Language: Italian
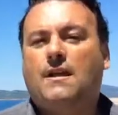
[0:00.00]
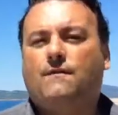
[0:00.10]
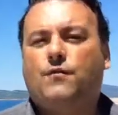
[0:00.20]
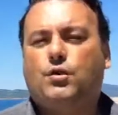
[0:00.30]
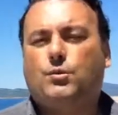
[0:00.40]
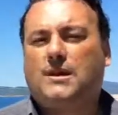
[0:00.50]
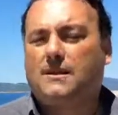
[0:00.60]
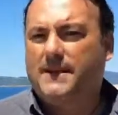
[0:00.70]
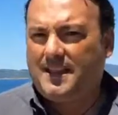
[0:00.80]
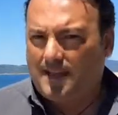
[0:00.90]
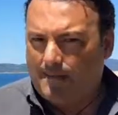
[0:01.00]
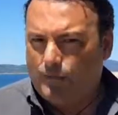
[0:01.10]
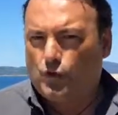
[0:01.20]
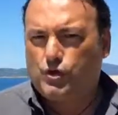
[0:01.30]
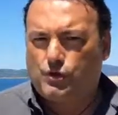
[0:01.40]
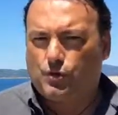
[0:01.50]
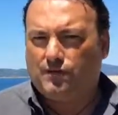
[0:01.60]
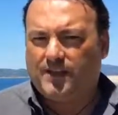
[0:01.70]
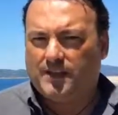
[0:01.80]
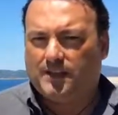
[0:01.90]
Fortunatamente non ci
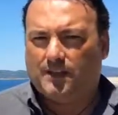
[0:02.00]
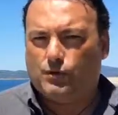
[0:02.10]
sono feriti.